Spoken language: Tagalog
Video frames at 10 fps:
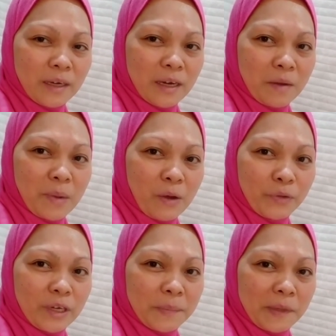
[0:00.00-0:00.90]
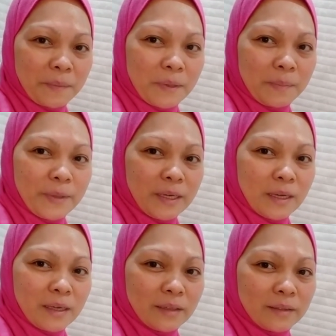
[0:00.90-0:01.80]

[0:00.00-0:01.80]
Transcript: nanalbaho din ang mga Pilipina.